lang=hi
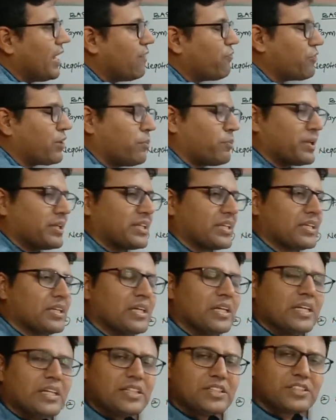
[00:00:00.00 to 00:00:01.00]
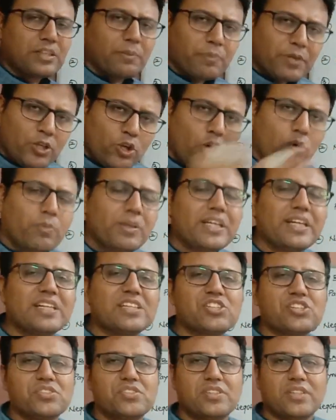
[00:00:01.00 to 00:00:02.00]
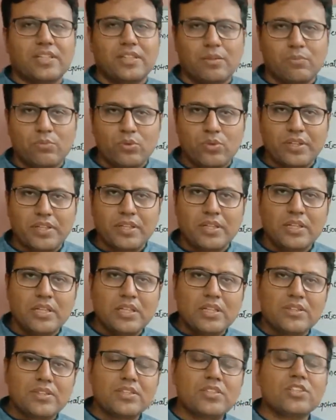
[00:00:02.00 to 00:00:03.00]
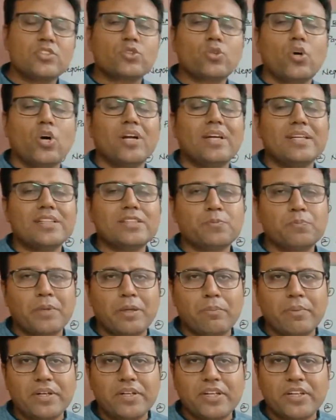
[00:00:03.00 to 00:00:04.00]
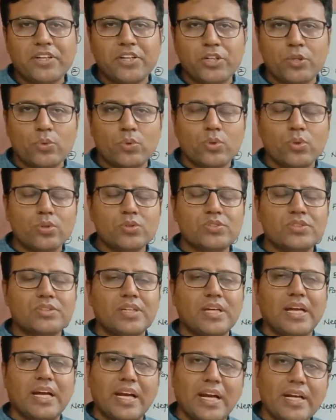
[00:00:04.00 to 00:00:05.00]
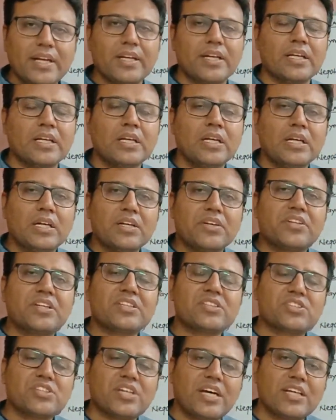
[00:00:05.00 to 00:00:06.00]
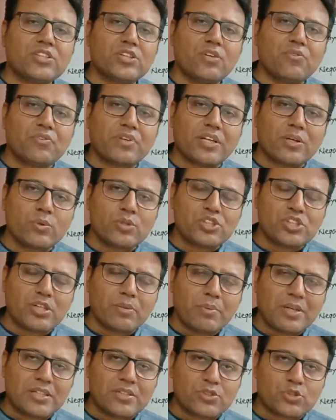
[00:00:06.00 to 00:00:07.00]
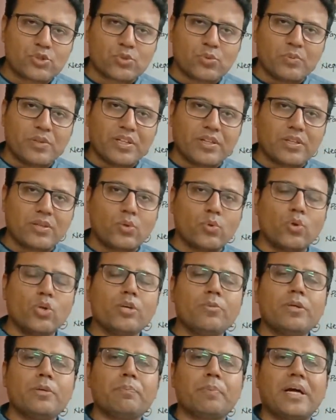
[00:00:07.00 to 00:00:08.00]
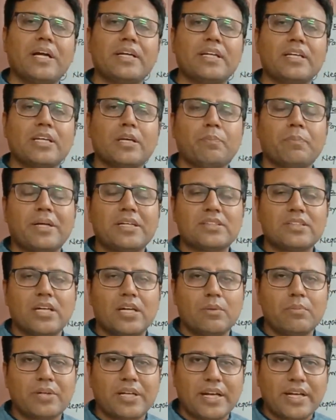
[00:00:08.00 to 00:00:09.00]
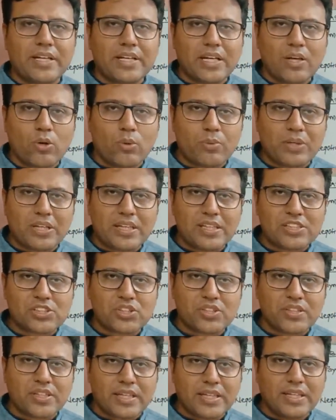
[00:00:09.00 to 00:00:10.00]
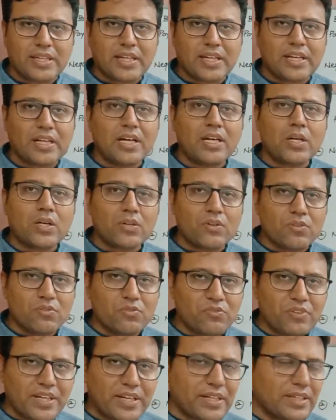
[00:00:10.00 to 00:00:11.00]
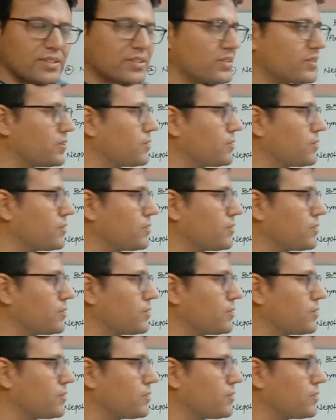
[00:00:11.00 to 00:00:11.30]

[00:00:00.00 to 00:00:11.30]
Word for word: एफ के प्रति सबकी ऑब्लिगेशन खत्म हो गई दिस इज कॉल्ड एज पेमेंट इन ड्यू कोर्स एंड डिस्चार्ज ऑफ नेगोशिएबल इंस्ट्रूमेंट कोई भी पार्टी के पास अब राइट या ऑब्लिगेशन नहीं रहेगा वेयर इज